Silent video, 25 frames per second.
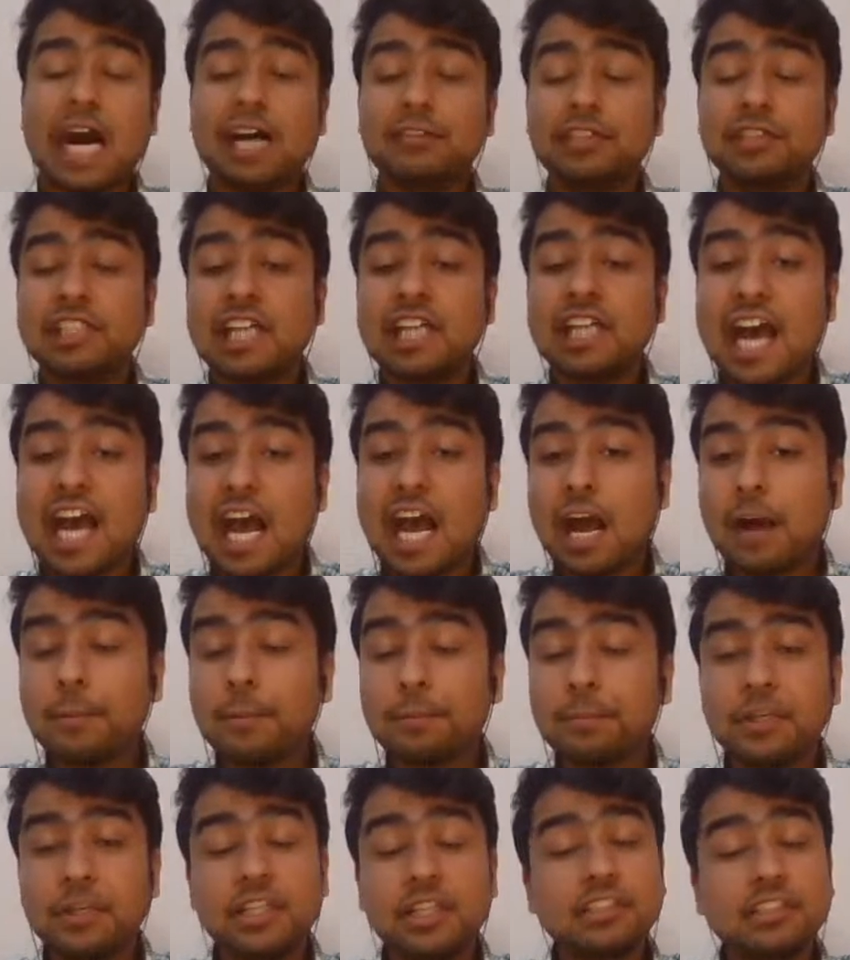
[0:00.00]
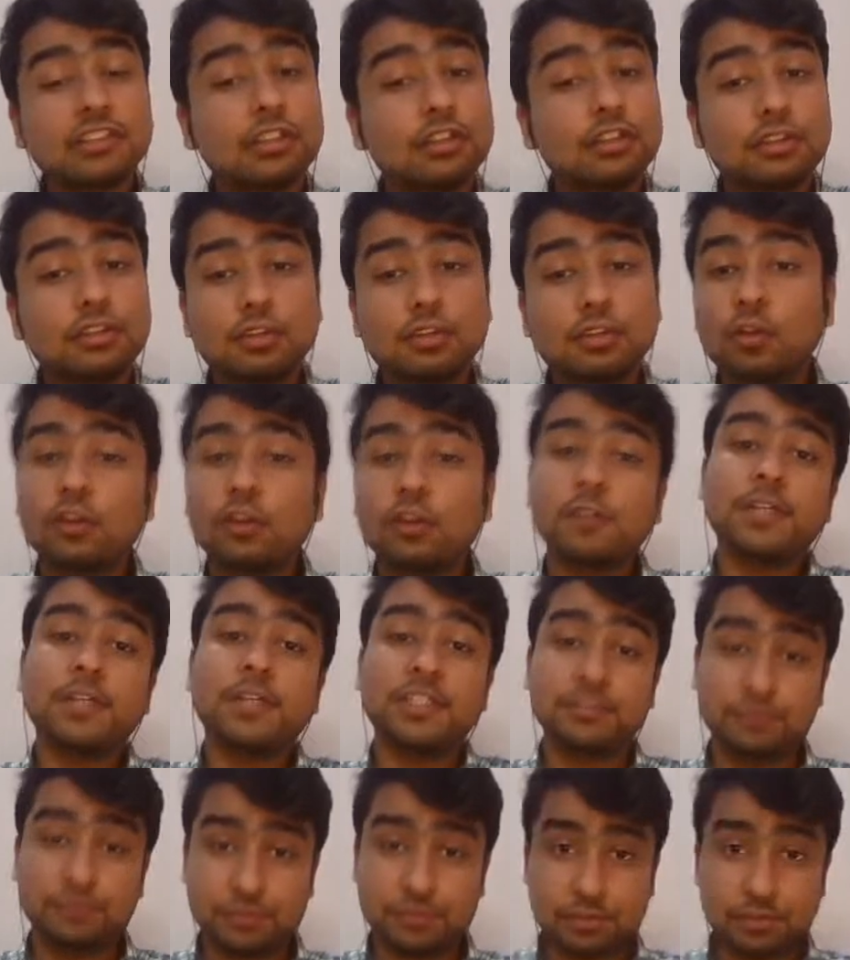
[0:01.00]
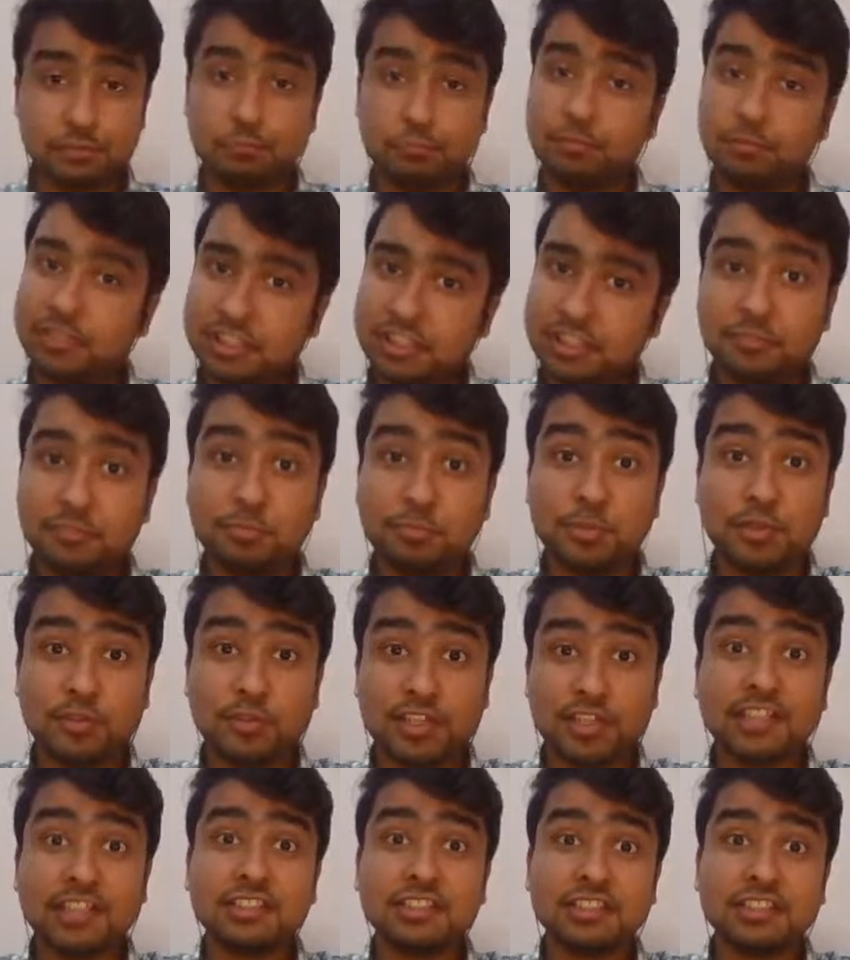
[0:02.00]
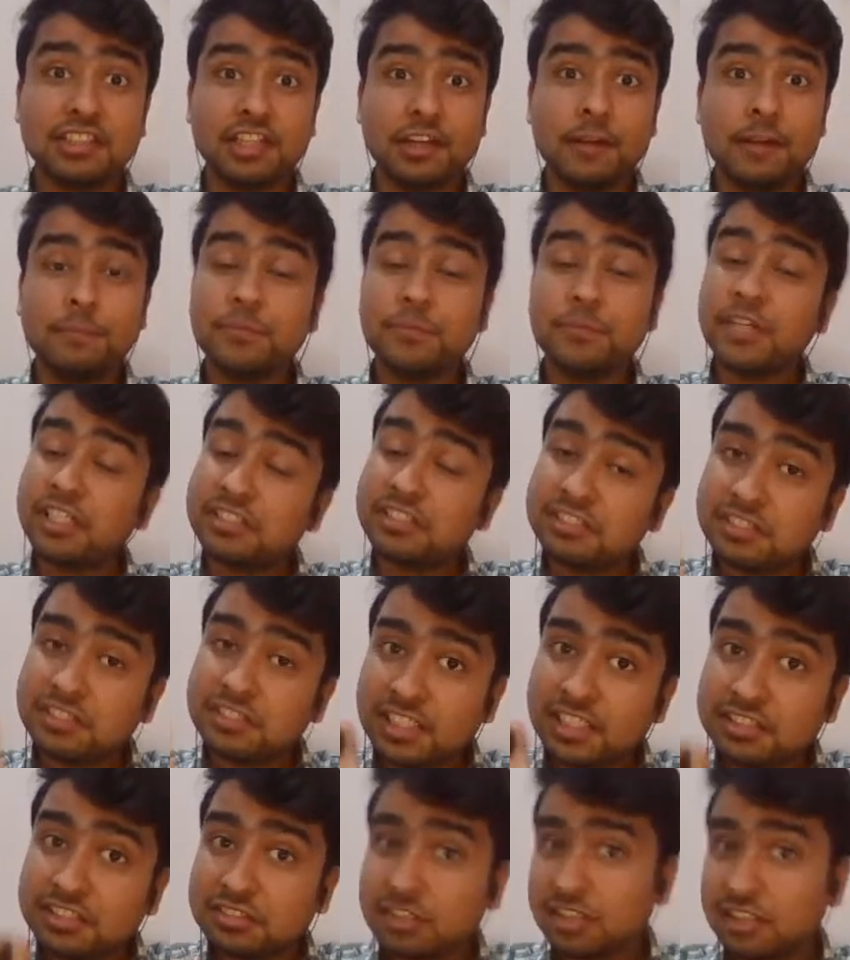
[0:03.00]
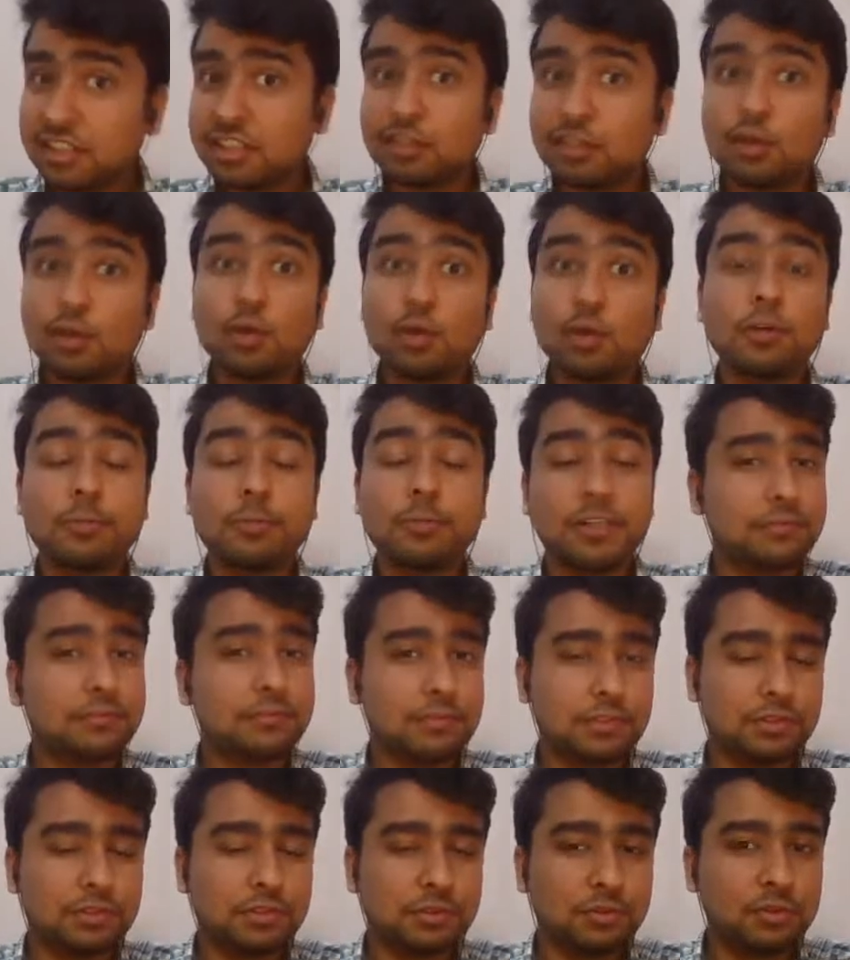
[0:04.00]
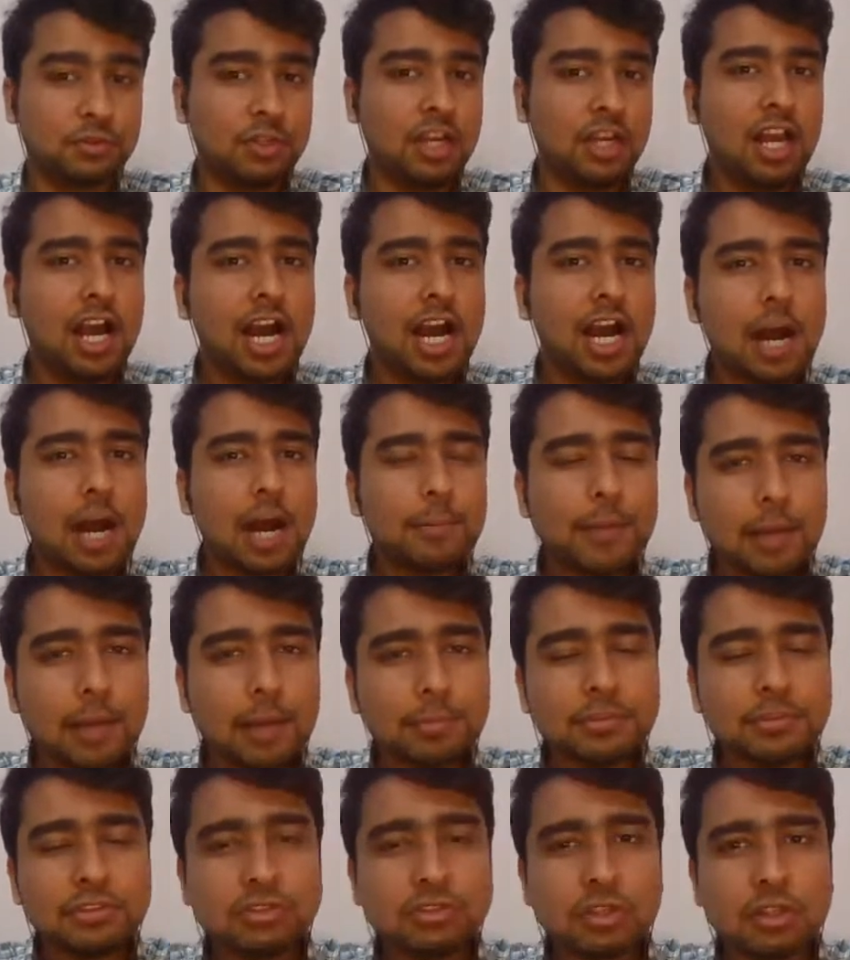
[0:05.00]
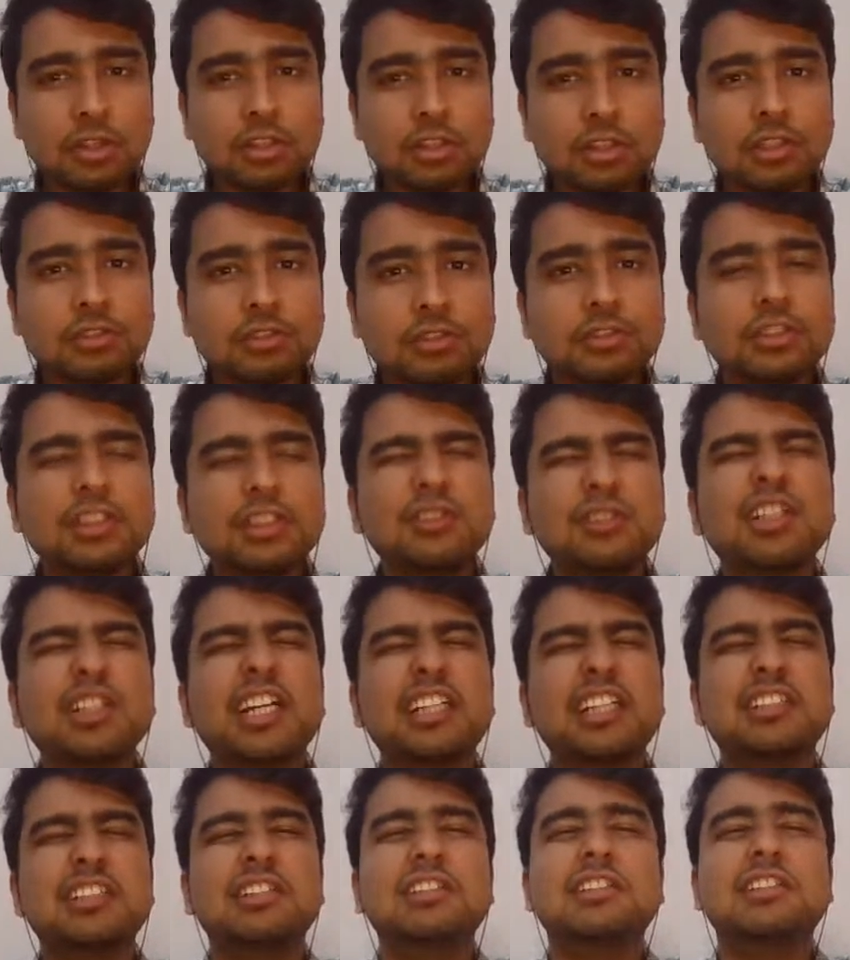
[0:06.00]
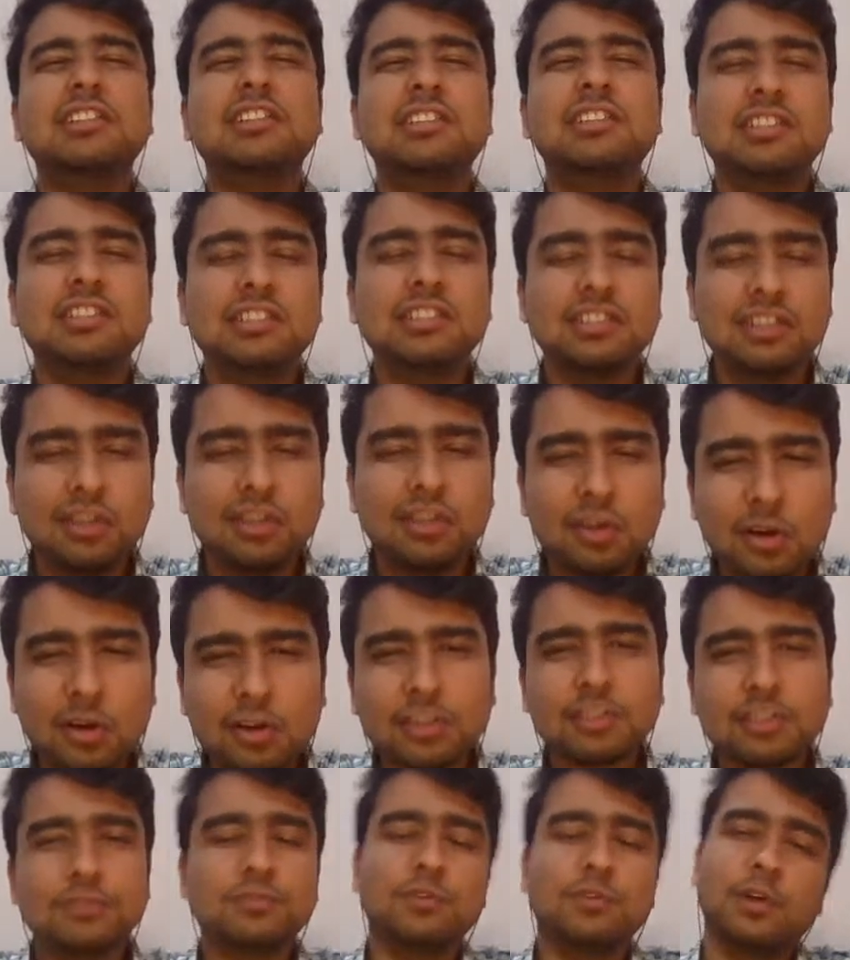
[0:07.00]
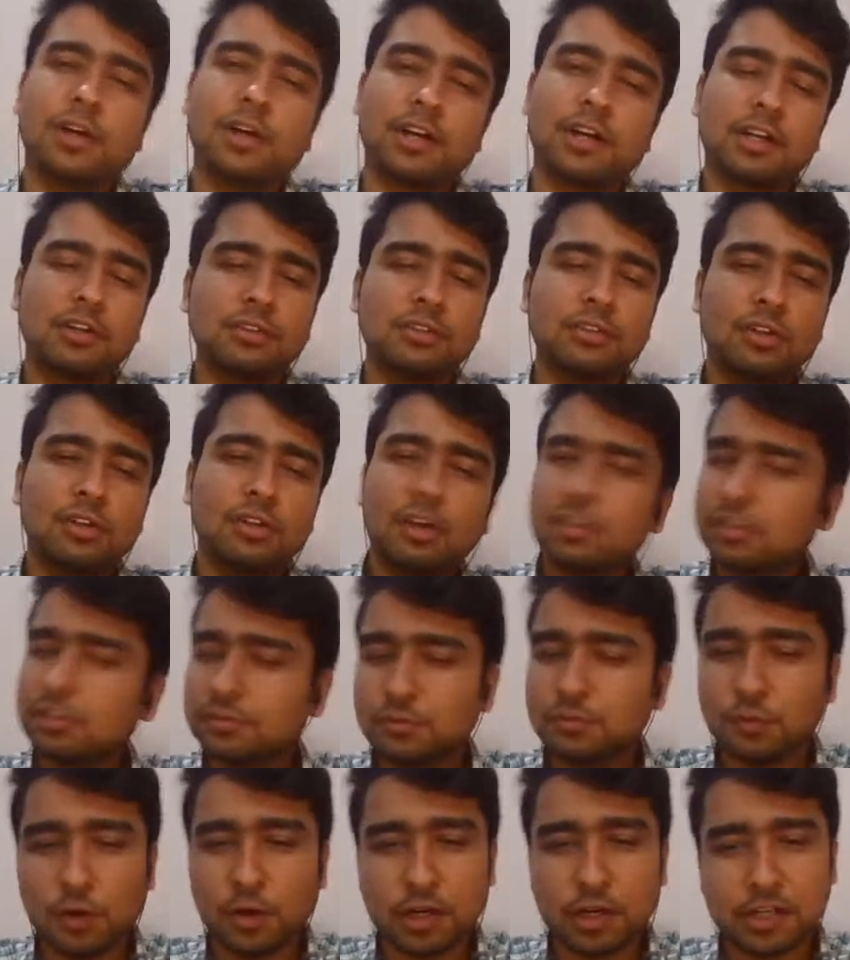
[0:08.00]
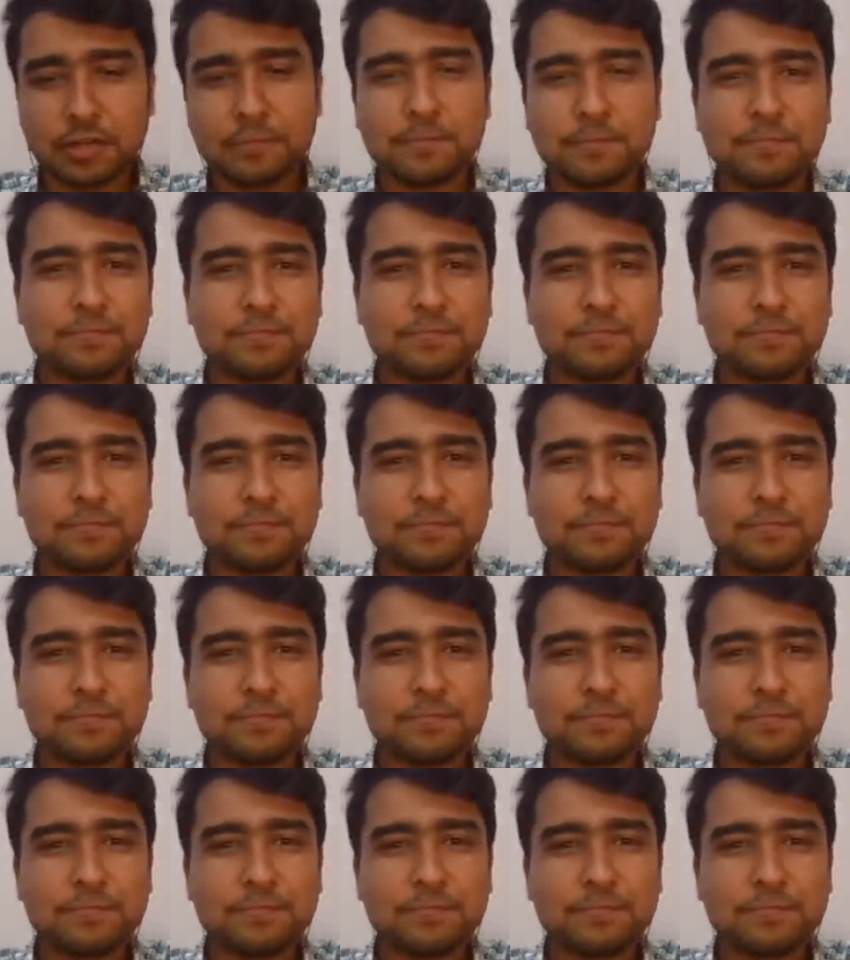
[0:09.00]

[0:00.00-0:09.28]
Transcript: आवर app इज अ गोल्ड mine फॉर यू बिलीव मी वेन आई से इट्स लिटरली अ गोल्ड mine फॉर यू आप ऐप इंस्टॉल करोगे यू विल गेट अ लॉट ऑफ वर्क लॉट ऑफ वर्क